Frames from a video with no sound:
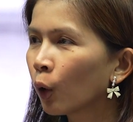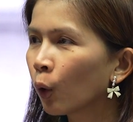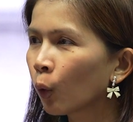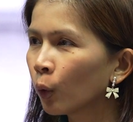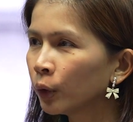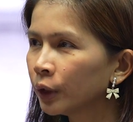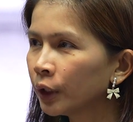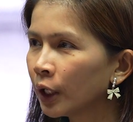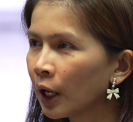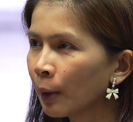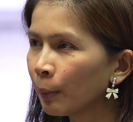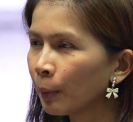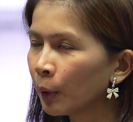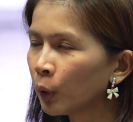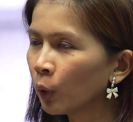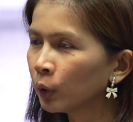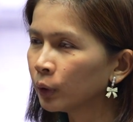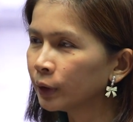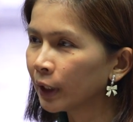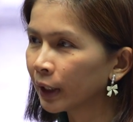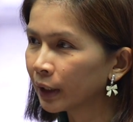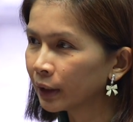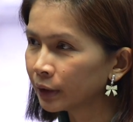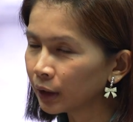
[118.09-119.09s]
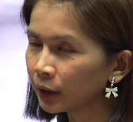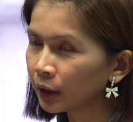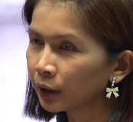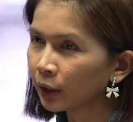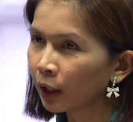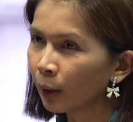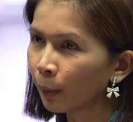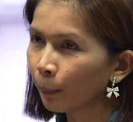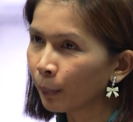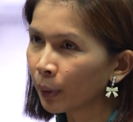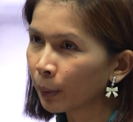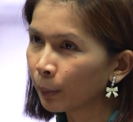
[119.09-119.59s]
คนที่ได้ประโยชน์จริงๆ
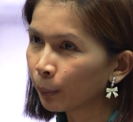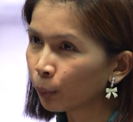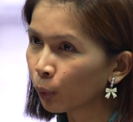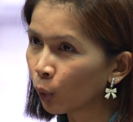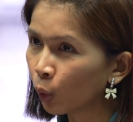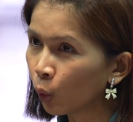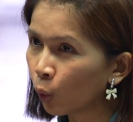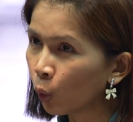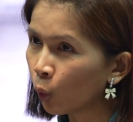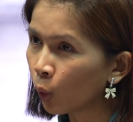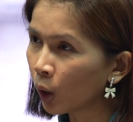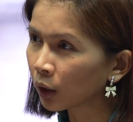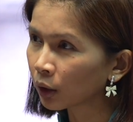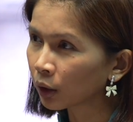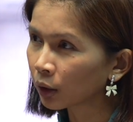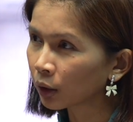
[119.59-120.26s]
เนี่ยเป็นพวก